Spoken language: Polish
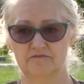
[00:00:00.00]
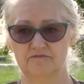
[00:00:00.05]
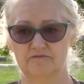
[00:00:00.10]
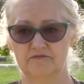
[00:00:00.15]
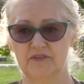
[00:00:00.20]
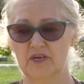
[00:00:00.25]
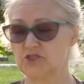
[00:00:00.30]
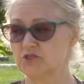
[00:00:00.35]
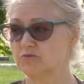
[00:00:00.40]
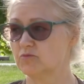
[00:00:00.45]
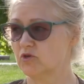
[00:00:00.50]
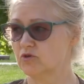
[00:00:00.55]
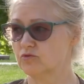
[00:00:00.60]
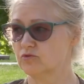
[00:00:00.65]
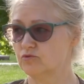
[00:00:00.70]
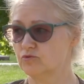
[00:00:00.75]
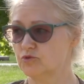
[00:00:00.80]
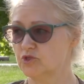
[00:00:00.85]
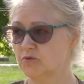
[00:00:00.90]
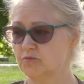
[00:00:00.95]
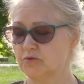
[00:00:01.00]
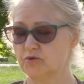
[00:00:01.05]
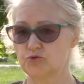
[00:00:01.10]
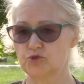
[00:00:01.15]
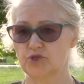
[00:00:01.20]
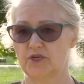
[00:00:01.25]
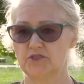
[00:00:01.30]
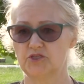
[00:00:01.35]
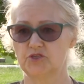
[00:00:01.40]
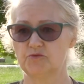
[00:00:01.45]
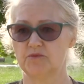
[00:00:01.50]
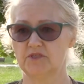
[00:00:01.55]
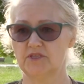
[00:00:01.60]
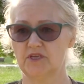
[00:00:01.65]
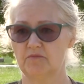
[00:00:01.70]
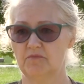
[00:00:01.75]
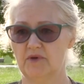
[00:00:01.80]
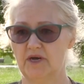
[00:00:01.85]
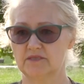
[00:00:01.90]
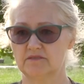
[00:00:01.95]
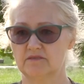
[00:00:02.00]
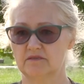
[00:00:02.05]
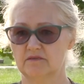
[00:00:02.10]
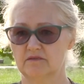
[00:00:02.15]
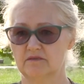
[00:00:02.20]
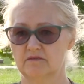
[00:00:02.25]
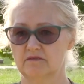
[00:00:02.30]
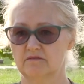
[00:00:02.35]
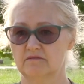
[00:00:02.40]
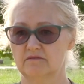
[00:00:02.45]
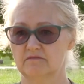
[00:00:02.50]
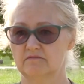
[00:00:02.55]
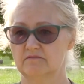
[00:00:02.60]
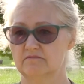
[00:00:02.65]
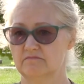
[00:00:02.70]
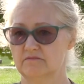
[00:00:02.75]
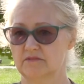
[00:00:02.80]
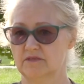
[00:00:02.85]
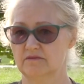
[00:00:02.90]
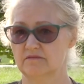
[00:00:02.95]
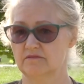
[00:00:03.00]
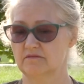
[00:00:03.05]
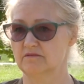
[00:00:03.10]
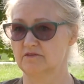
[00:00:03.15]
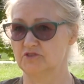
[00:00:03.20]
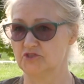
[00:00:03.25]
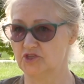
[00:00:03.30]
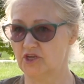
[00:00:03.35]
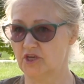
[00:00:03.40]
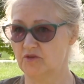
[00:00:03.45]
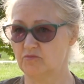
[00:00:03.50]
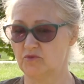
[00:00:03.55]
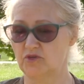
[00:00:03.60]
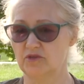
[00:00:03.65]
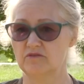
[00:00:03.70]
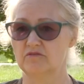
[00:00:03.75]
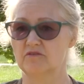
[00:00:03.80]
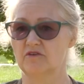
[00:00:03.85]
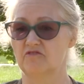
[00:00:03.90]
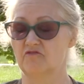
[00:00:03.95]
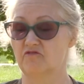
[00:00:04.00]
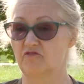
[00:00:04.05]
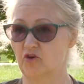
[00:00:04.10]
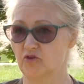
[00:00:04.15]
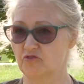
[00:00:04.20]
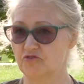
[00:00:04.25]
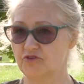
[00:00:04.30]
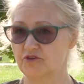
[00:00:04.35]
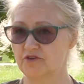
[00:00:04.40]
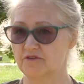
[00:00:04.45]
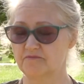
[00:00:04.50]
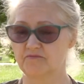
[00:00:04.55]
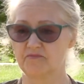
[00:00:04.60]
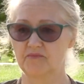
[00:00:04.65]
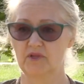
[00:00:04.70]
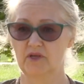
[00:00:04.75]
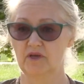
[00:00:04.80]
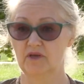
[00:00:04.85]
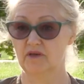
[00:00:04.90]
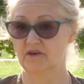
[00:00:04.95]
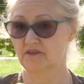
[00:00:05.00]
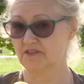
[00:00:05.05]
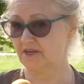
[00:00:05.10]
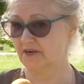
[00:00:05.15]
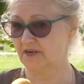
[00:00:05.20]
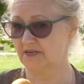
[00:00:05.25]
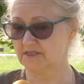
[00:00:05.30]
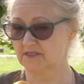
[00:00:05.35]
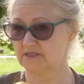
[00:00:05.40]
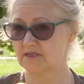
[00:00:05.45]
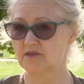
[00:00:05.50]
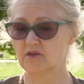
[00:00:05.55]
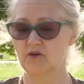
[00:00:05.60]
w naszym konkursie poruszaliśmy temat y, ziemi, wody, teraz